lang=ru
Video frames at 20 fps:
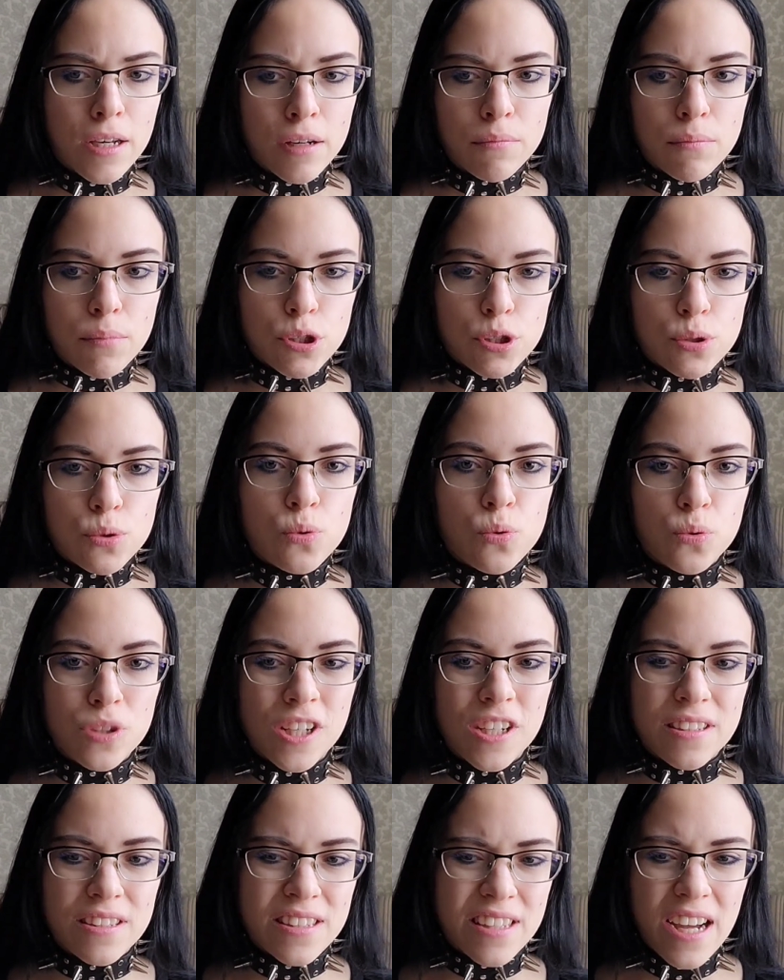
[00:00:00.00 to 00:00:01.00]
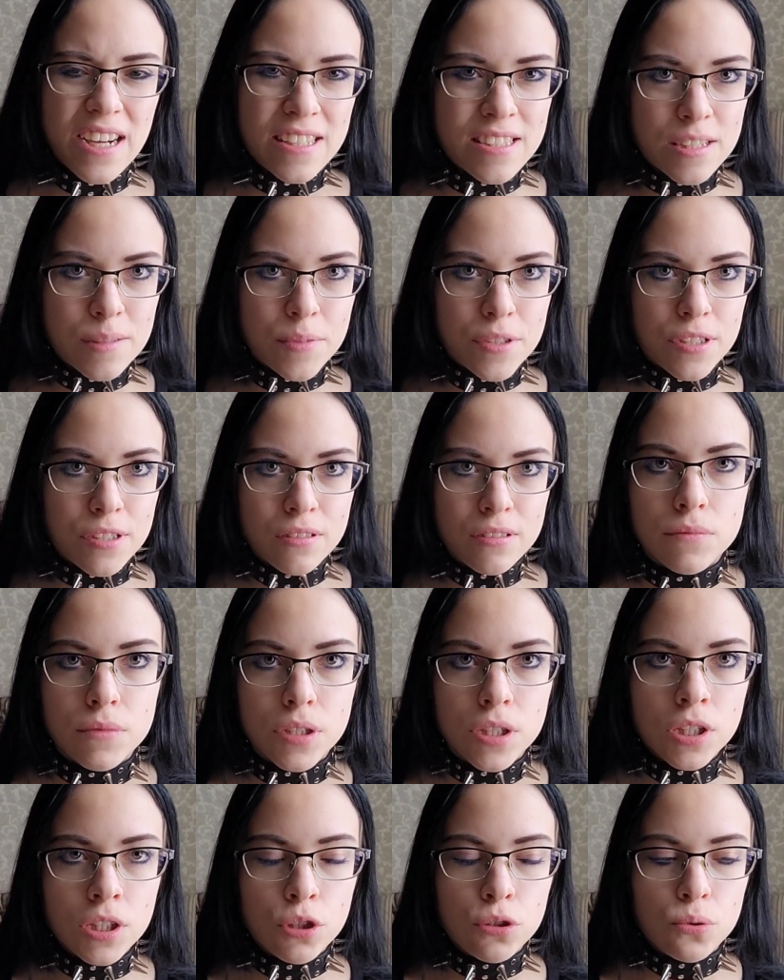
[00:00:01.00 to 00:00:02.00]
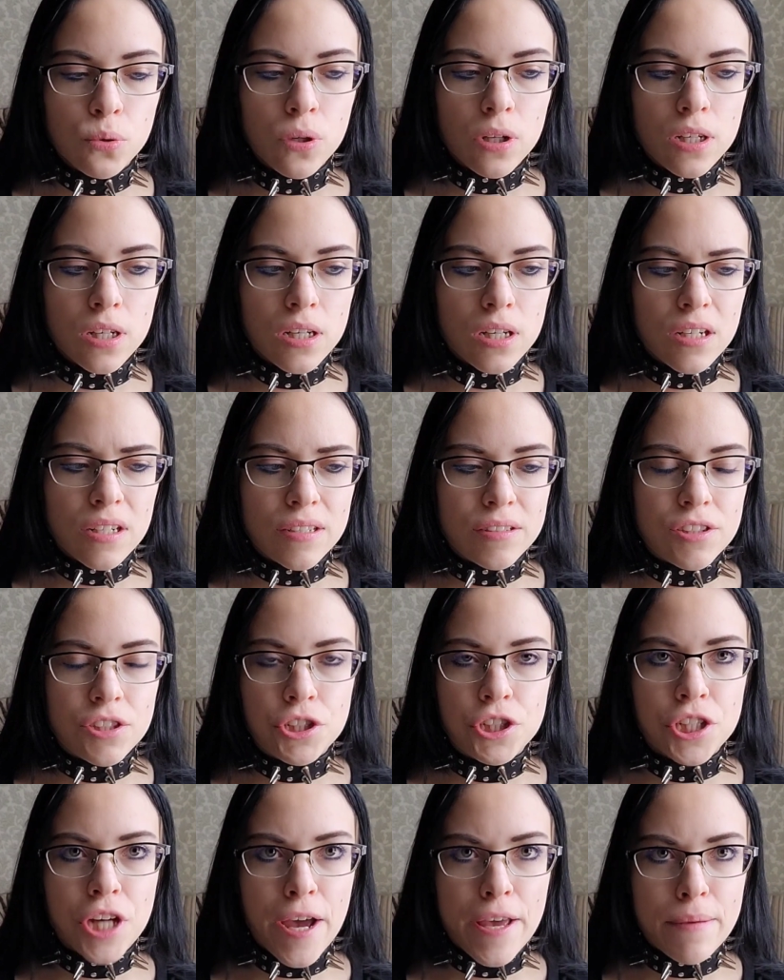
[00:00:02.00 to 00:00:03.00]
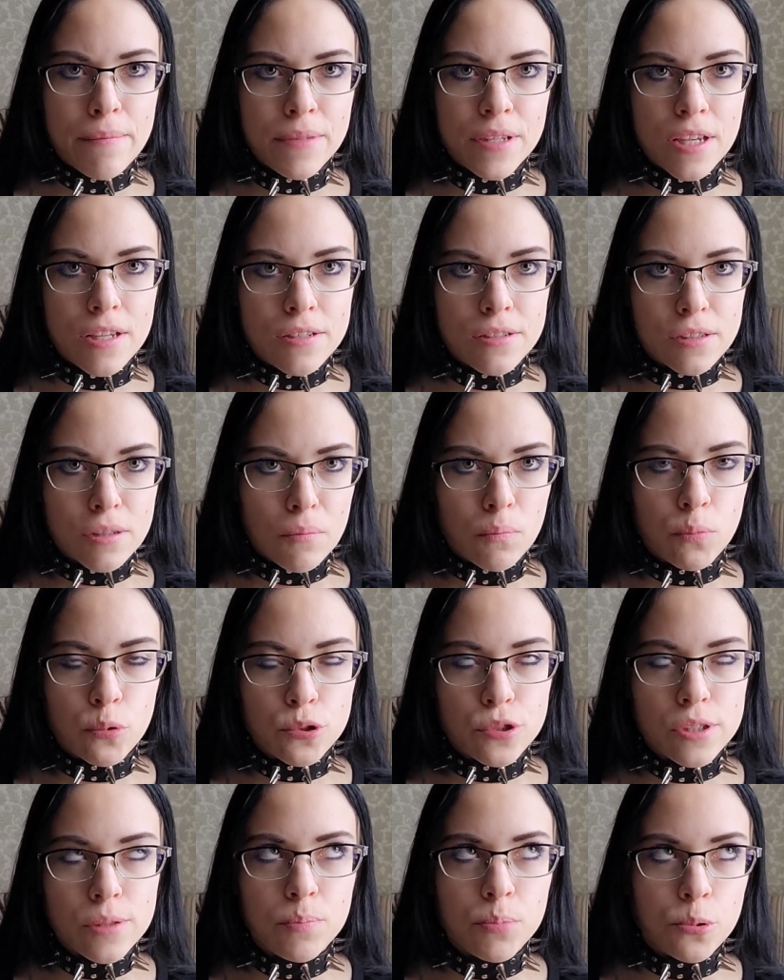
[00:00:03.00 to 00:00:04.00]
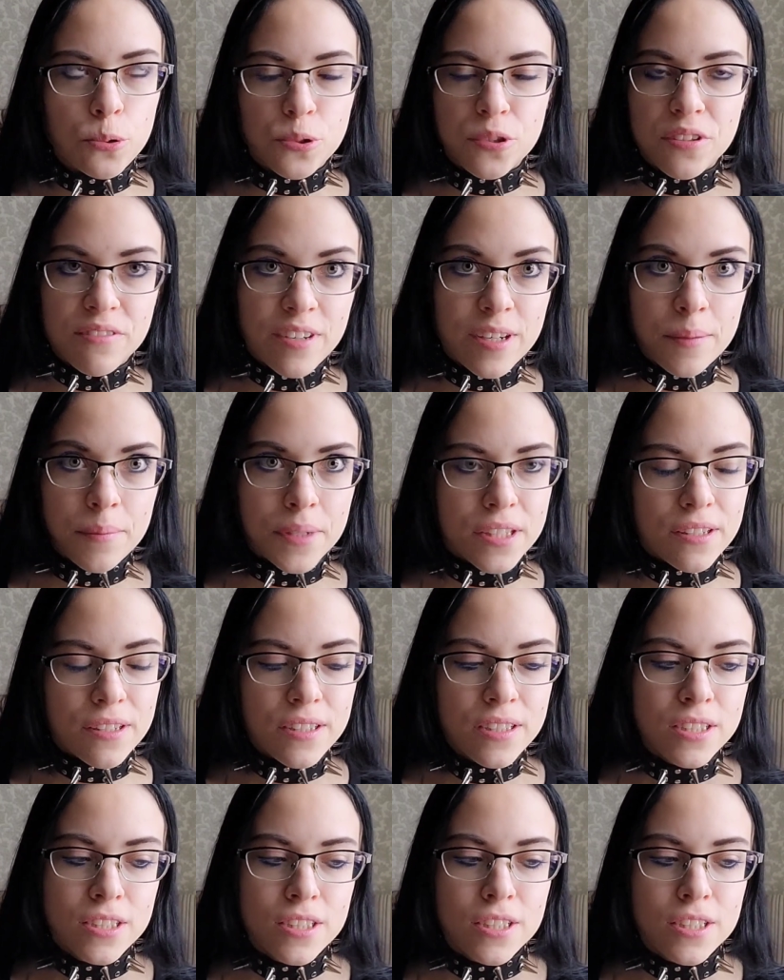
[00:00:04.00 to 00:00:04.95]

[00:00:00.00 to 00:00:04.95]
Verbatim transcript: Бжоу у них так себе. Их только с чаем есть там после плотного обеда.